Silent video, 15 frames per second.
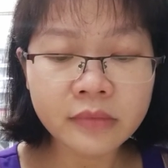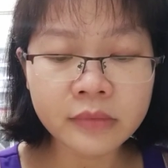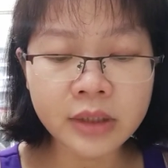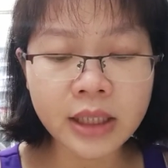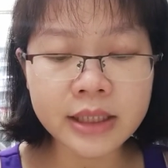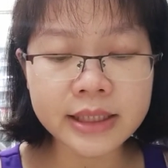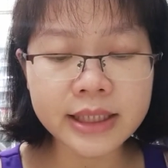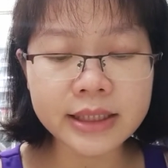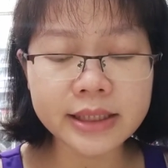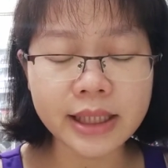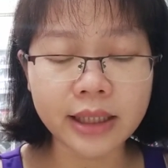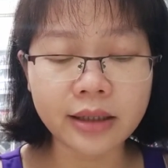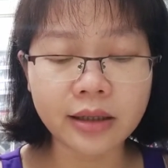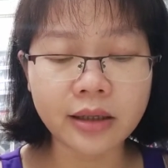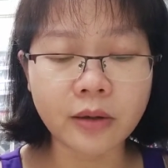Nên chắc
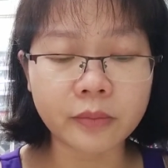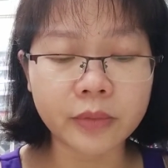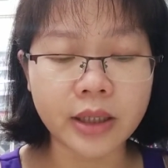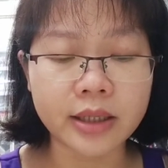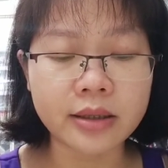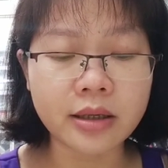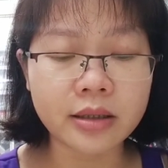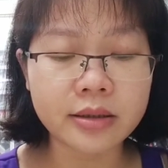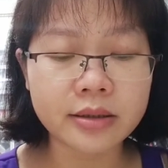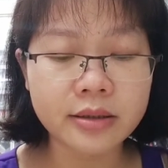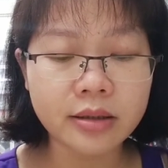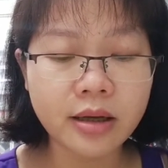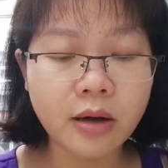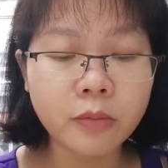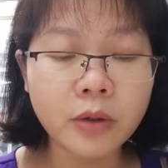chắn không thể
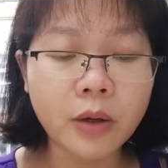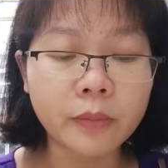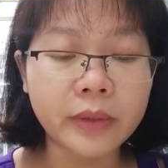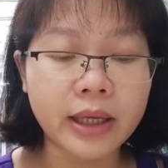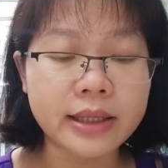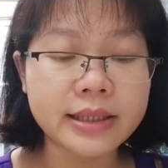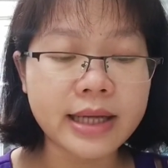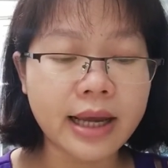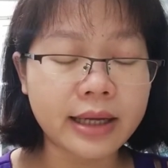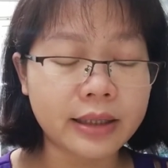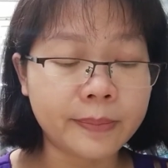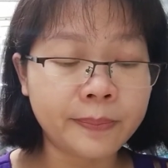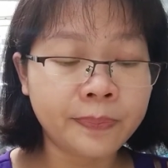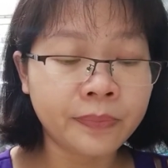ông không thể sai.